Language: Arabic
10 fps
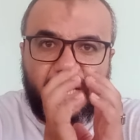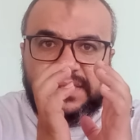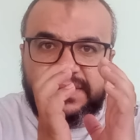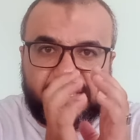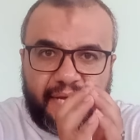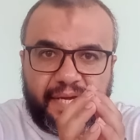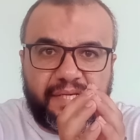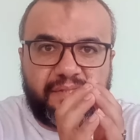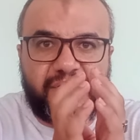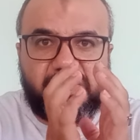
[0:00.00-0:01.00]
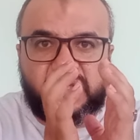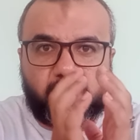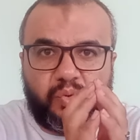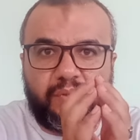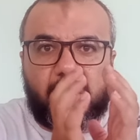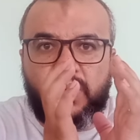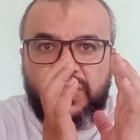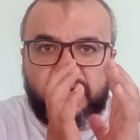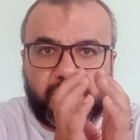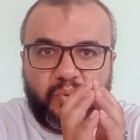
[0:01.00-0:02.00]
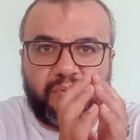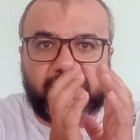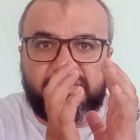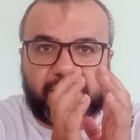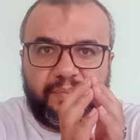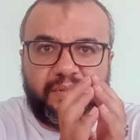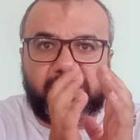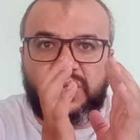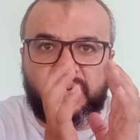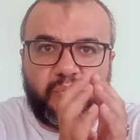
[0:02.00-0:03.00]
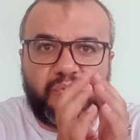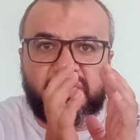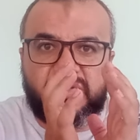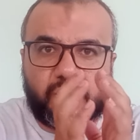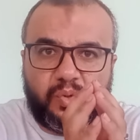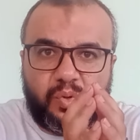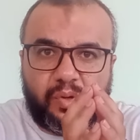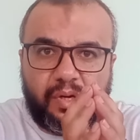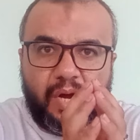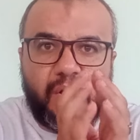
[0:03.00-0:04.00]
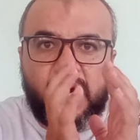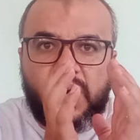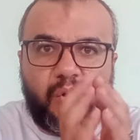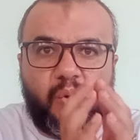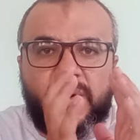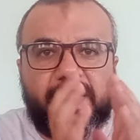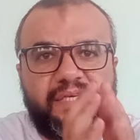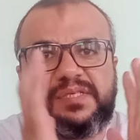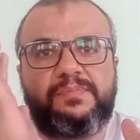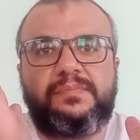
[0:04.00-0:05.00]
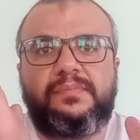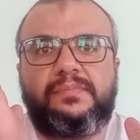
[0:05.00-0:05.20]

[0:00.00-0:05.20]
انتاج التستوستيرون او الهرمون الطبيعي هرمون الذكور جوه الجسم